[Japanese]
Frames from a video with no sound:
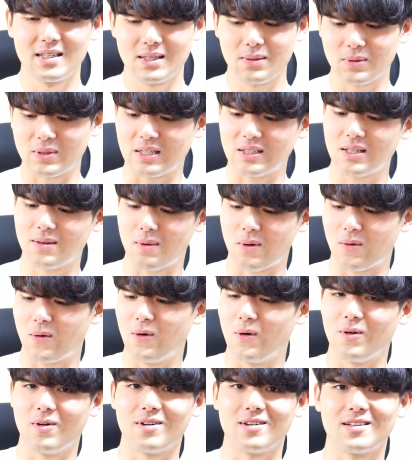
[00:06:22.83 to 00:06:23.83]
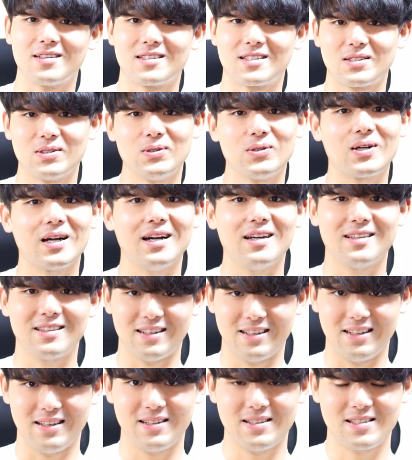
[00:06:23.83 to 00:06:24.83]
でも例えばこう図を書い
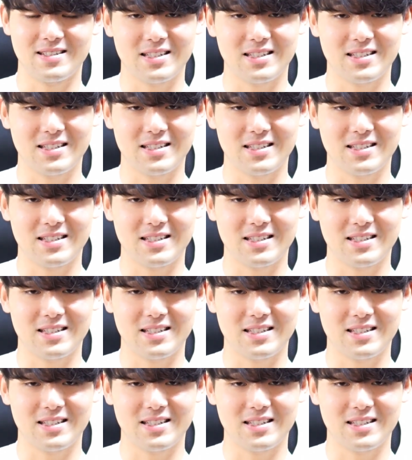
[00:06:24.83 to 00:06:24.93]
たり